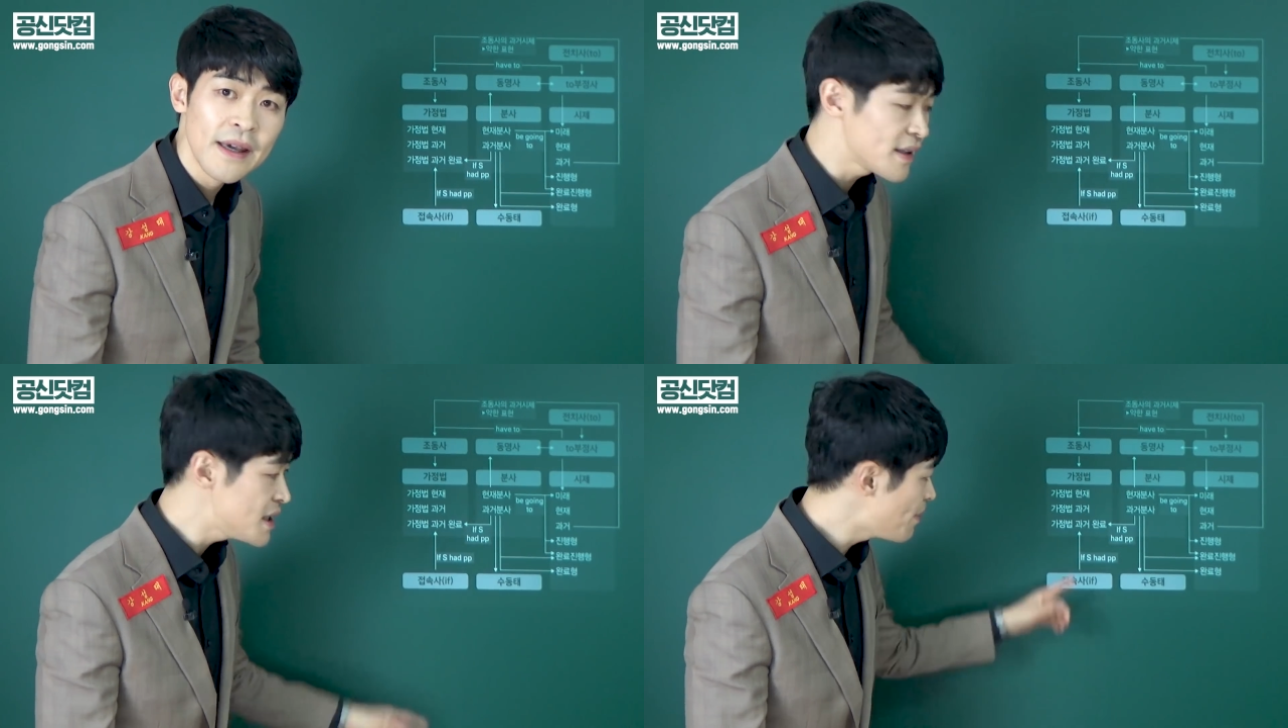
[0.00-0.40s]

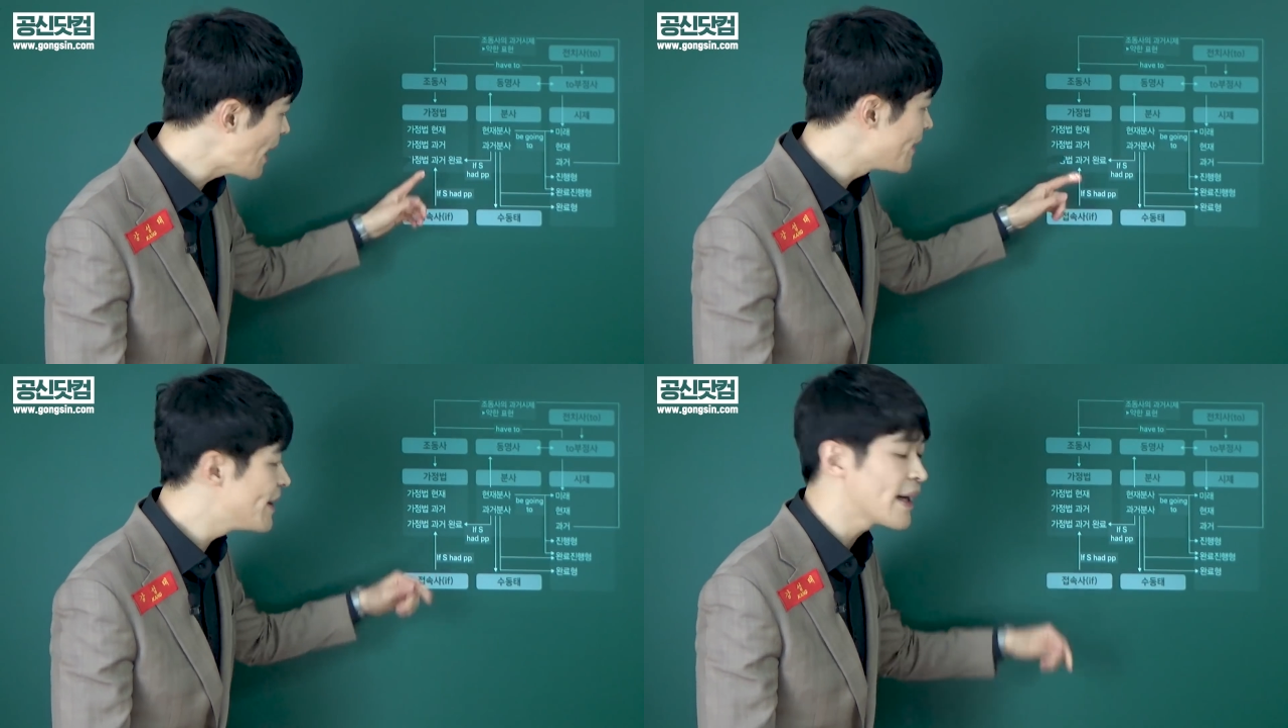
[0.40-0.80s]
사실에
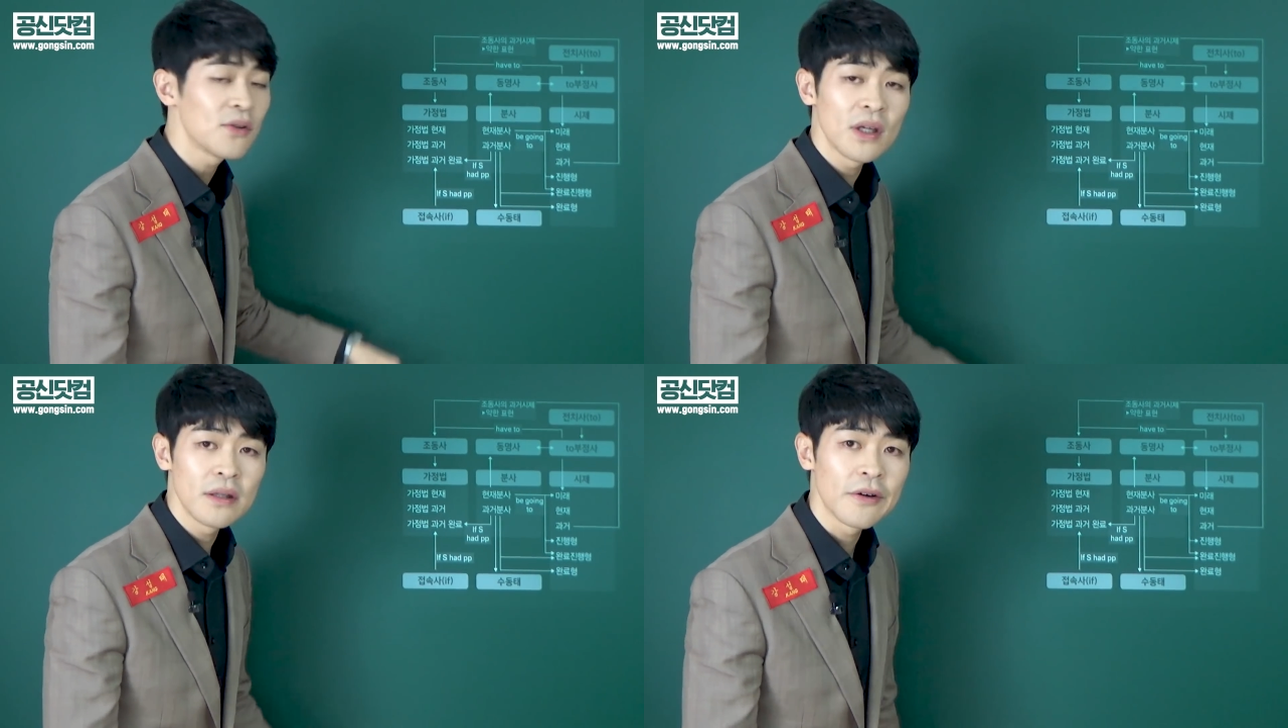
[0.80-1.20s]

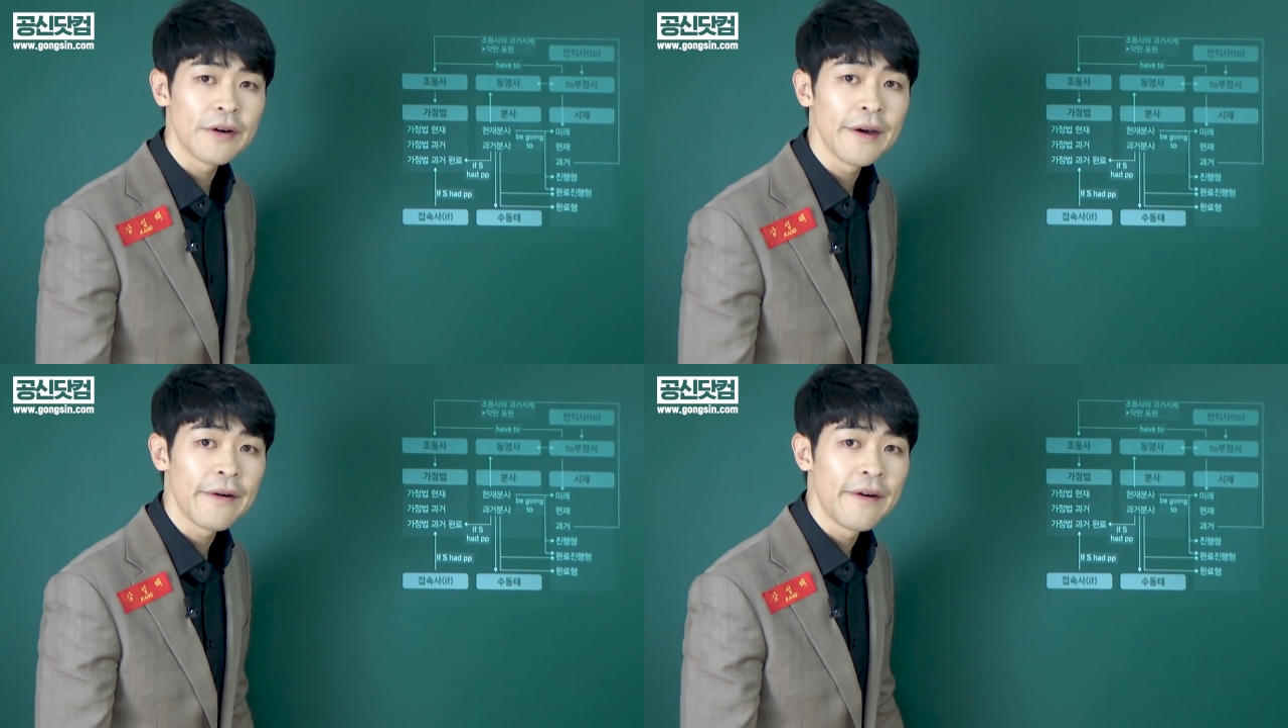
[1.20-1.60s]
반대가 되는
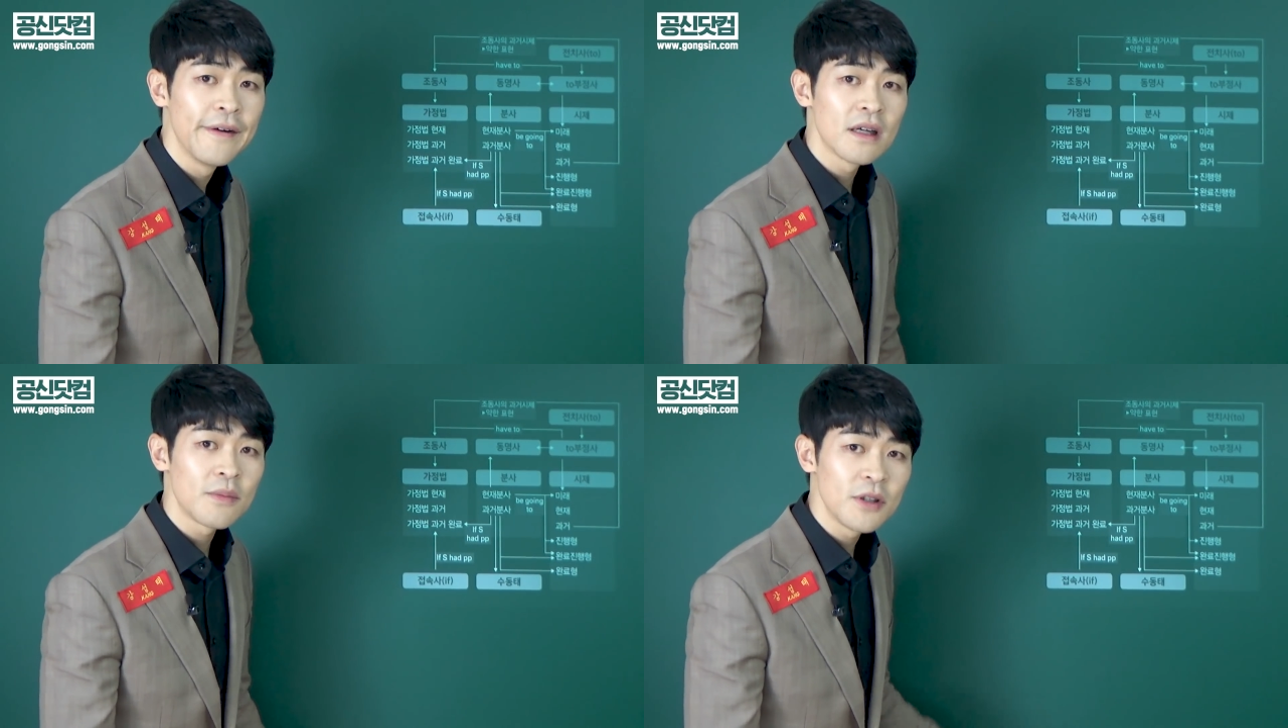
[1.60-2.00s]
거예요
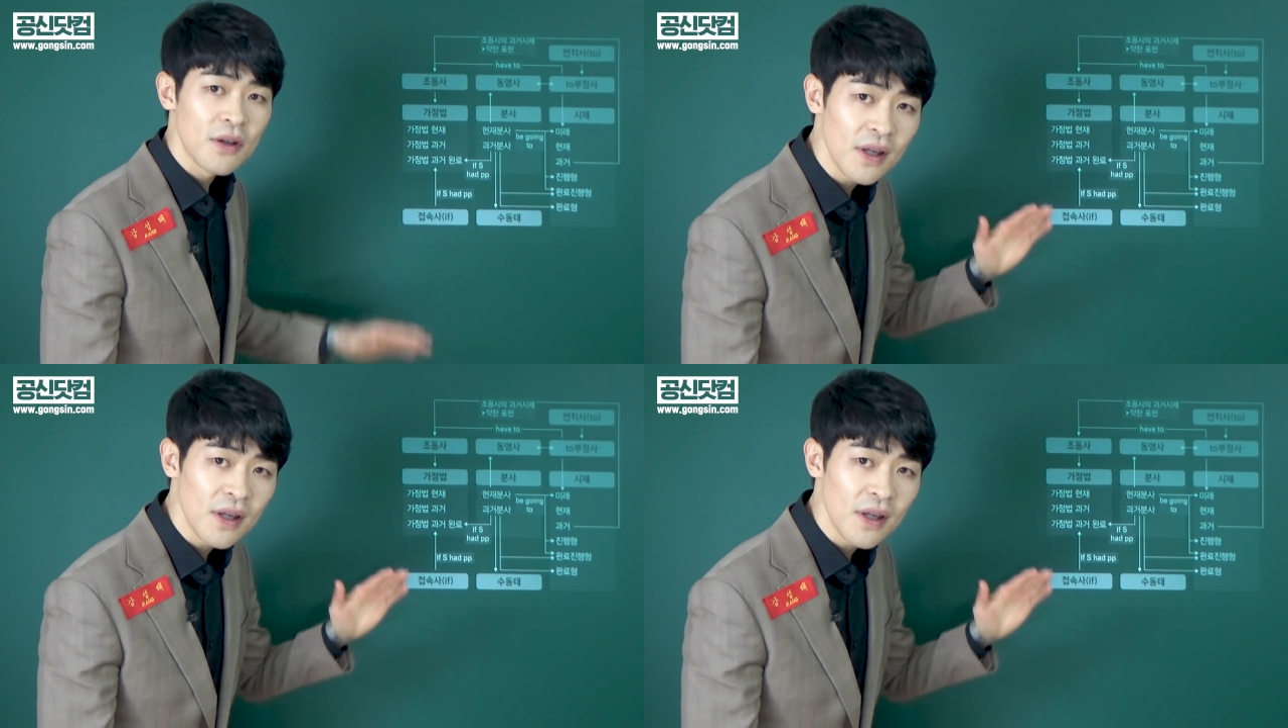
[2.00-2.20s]
여러분